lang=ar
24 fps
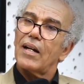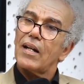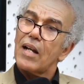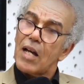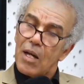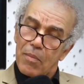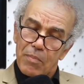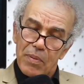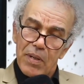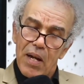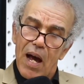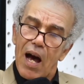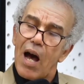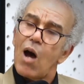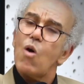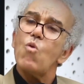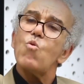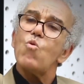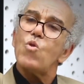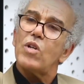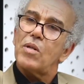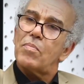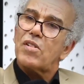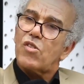راه بنى
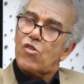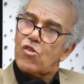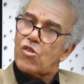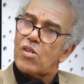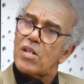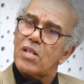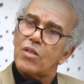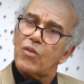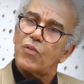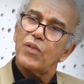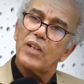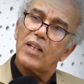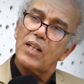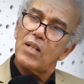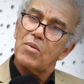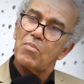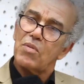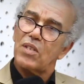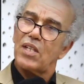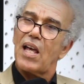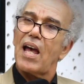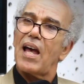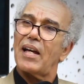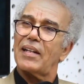اول مسجد في
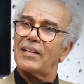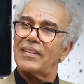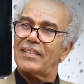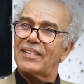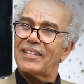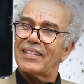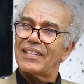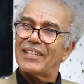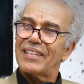تلمسان